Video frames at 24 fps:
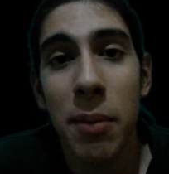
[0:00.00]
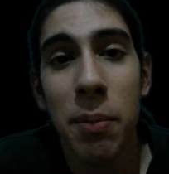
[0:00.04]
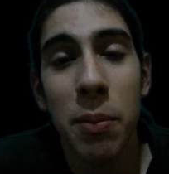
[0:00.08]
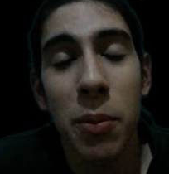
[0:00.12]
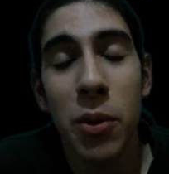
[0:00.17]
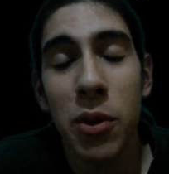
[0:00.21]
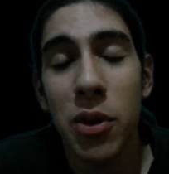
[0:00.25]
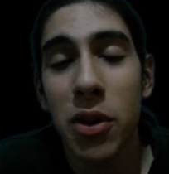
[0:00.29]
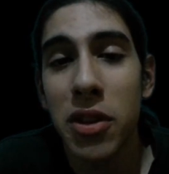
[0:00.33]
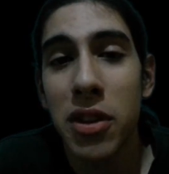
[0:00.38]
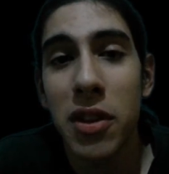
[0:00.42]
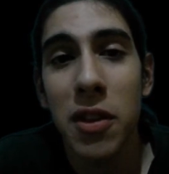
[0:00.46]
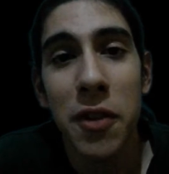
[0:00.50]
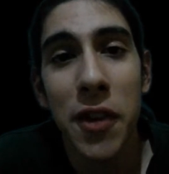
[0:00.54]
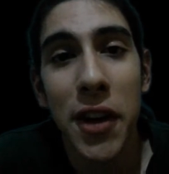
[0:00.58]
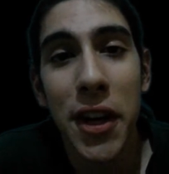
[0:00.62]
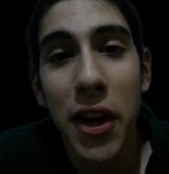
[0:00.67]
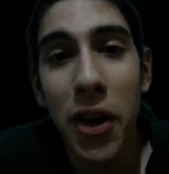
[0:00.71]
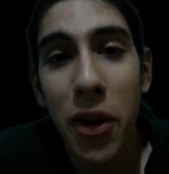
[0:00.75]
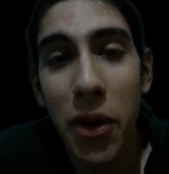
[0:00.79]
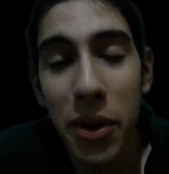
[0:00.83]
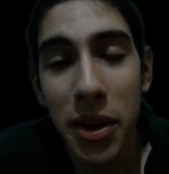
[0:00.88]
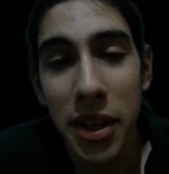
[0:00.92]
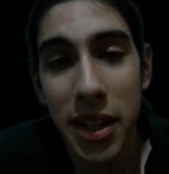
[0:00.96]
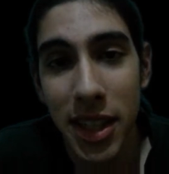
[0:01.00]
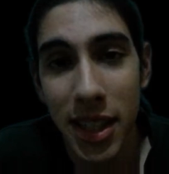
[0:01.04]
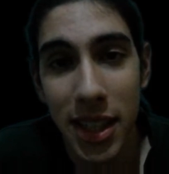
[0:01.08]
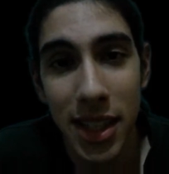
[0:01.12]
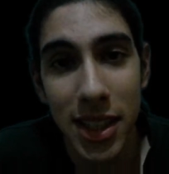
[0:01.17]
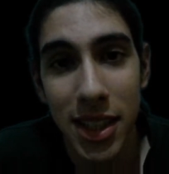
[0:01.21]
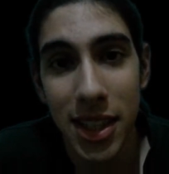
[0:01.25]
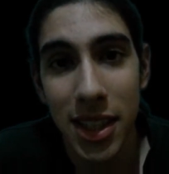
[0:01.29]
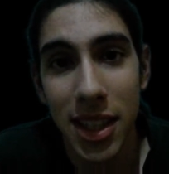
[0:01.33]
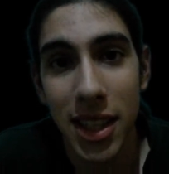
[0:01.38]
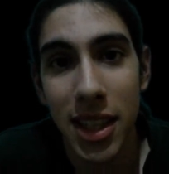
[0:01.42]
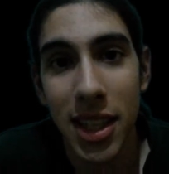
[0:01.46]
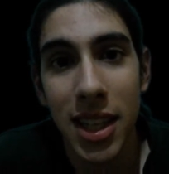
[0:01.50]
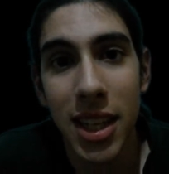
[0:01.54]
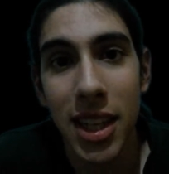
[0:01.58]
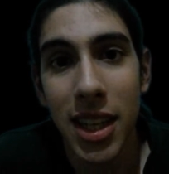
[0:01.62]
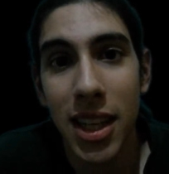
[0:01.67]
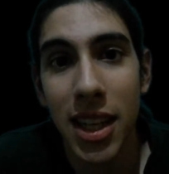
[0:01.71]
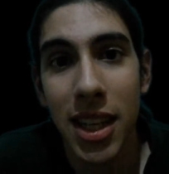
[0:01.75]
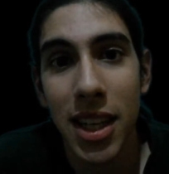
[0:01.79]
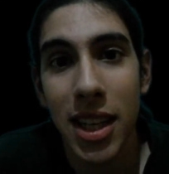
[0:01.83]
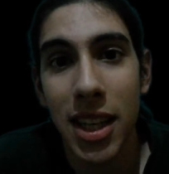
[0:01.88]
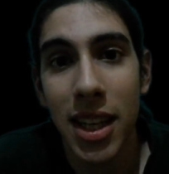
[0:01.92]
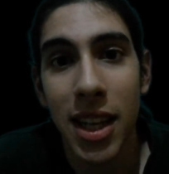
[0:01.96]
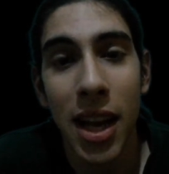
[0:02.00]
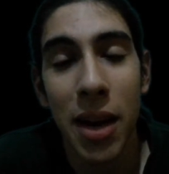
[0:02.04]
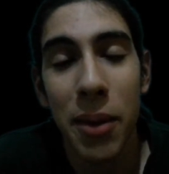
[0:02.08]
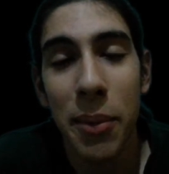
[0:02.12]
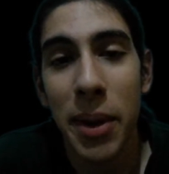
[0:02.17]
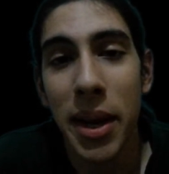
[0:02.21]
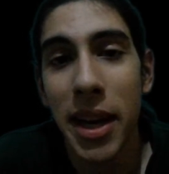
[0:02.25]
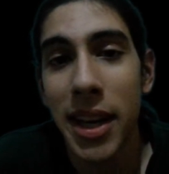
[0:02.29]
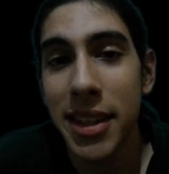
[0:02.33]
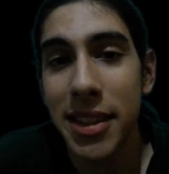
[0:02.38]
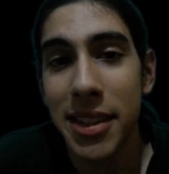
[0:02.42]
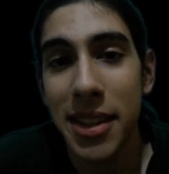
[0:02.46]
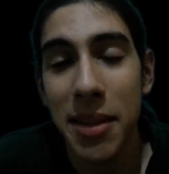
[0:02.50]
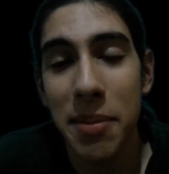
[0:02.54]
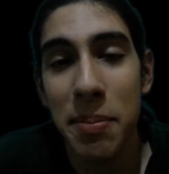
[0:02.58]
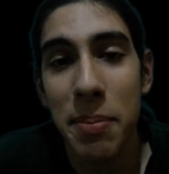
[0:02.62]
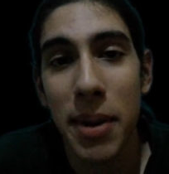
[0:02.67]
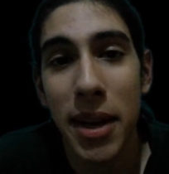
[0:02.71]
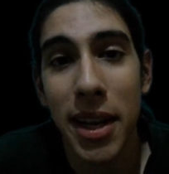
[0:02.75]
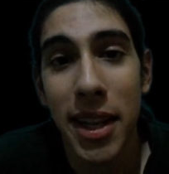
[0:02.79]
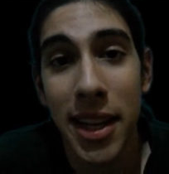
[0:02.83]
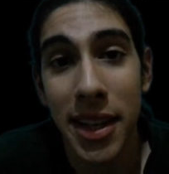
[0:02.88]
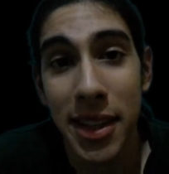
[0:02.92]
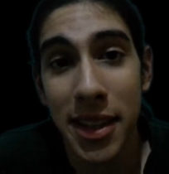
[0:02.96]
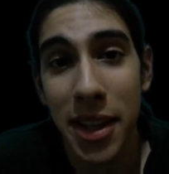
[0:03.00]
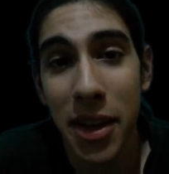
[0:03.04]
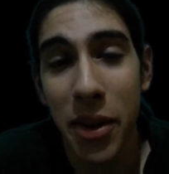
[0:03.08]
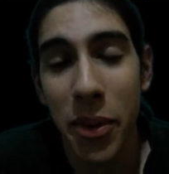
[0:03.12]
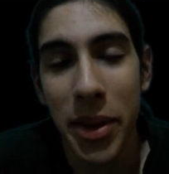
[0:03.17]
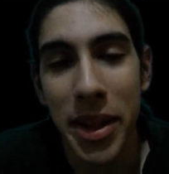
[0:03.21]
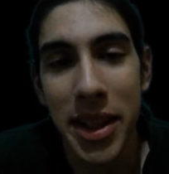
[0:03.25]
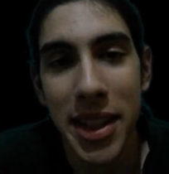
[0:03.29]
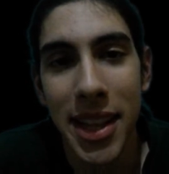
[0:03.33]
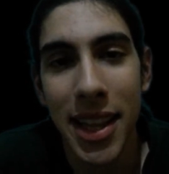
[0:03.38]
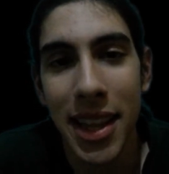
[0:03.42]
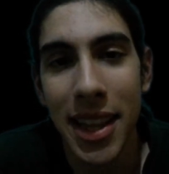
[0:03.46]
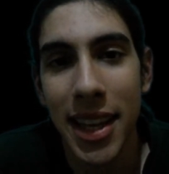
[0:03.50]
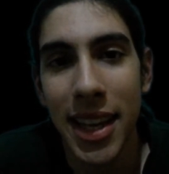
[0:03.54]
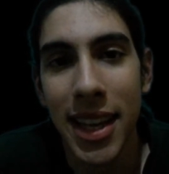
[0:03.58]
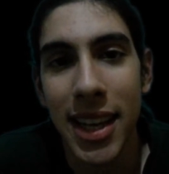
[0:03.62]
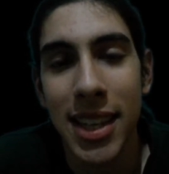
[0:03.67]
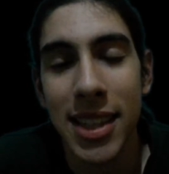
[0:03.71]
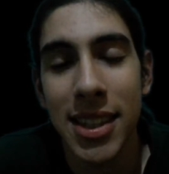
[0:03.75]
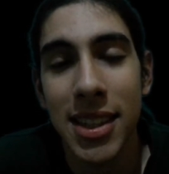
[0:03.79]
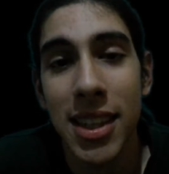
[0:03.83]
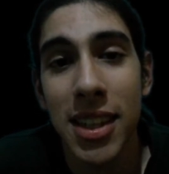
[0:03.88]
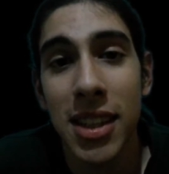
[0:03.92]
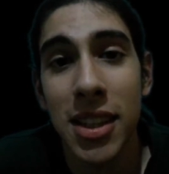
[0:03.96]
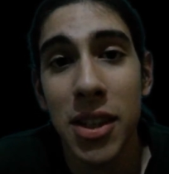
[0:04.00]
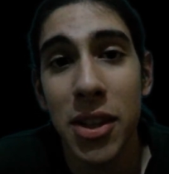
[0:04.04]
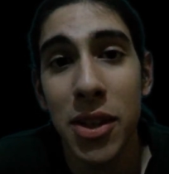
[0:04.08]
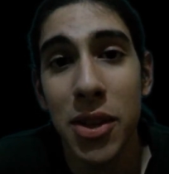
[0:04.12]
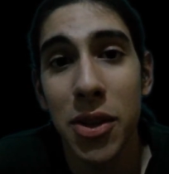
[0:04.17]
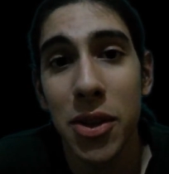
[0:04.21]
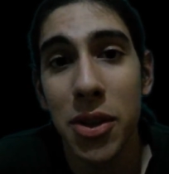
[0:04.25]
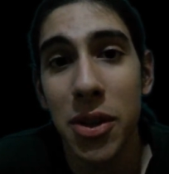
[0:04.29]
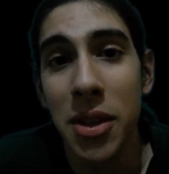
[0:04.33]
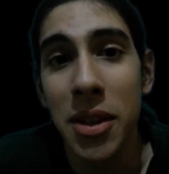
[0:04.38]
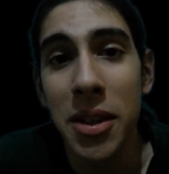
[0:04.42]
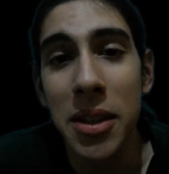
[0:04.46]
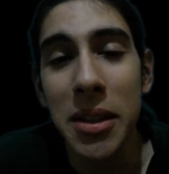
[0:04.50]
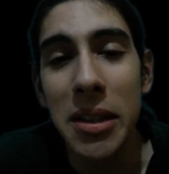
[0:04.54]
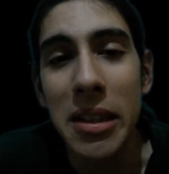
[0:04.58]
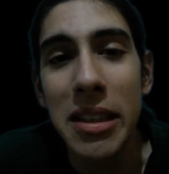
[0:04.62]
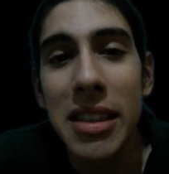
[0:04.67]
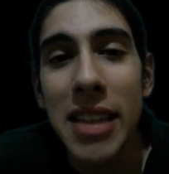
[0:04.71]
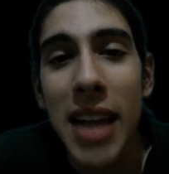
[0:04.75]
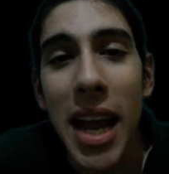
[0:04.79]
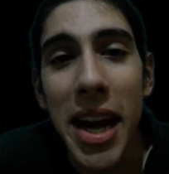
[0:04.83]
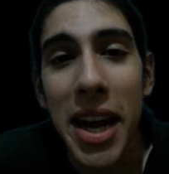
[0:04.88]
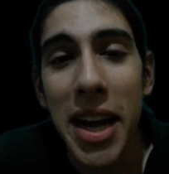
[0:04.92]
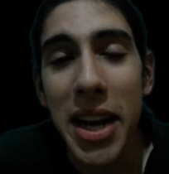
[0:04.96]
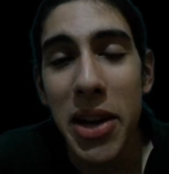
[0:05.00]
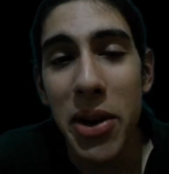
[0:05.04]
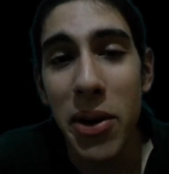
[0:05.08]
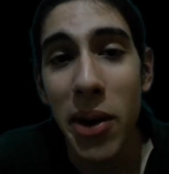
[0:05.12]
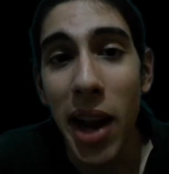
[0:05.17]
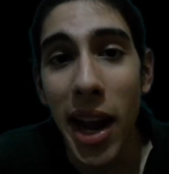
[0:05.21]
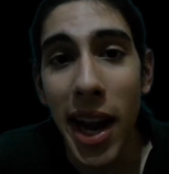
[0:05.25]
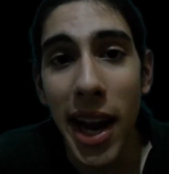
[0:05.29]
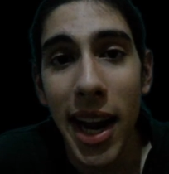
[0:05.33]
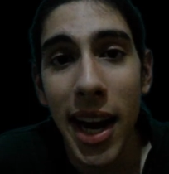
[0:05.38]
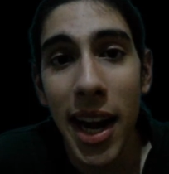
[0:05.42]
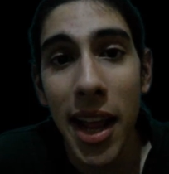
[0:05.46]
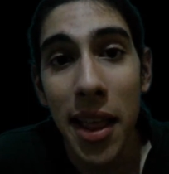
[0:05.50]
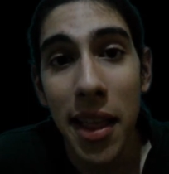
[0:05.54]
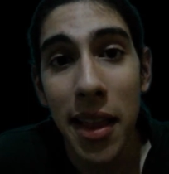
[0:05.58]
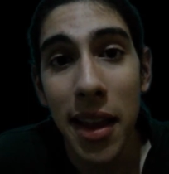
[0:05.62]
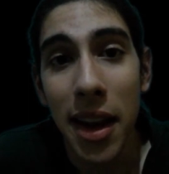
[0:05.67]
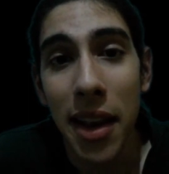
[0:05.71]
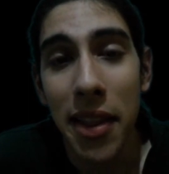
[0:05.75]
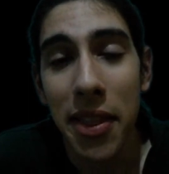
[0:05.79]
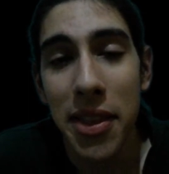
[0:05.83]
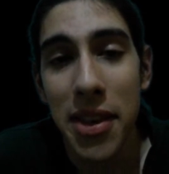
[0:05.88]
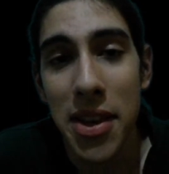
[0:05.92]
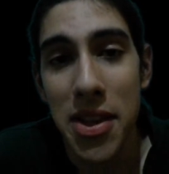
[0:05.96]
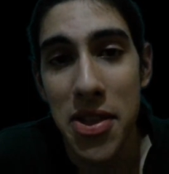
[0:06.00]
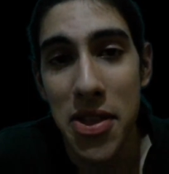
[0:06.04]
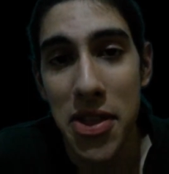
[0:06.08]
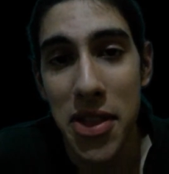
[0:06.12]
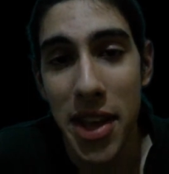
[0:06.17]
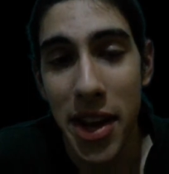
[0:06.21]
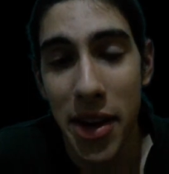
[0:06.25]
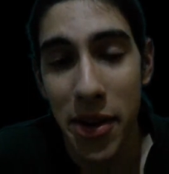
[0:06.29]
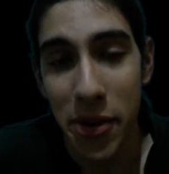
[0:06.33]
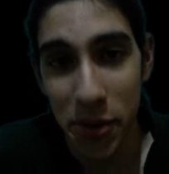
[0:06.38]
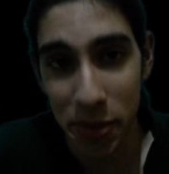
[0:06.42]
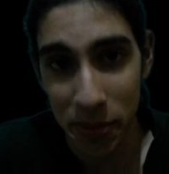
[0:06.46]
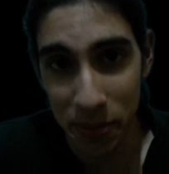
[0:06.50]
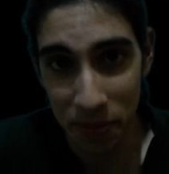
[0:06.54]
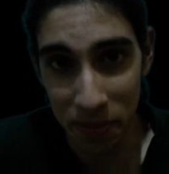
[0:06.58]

puto Stephen Hawking ni, ni Albert Einstein para darte cuenta de que este tío se ha reído en la cara de la ciencia, ¿no?